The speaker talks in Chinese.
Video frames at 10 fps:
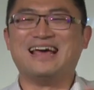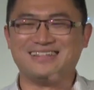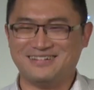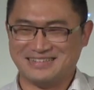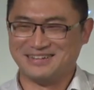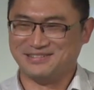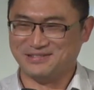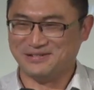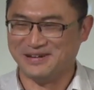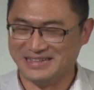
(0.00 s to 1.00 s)
又来到这个
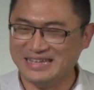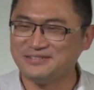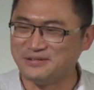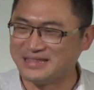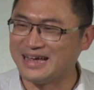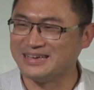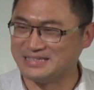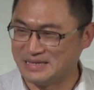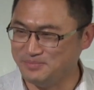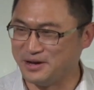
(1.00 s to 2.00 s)
聚会，那时候我带一个
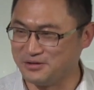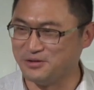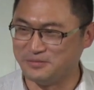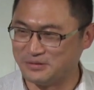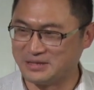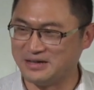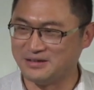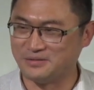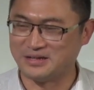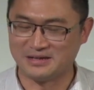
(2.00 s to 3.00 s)
新朋友，我的
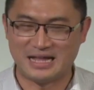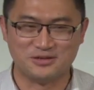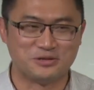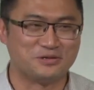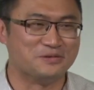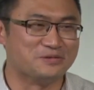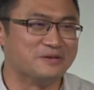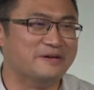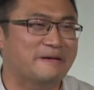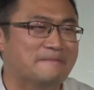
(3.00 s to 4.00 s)
我的大学同学
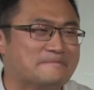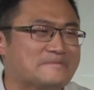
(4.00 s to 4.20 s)
哦。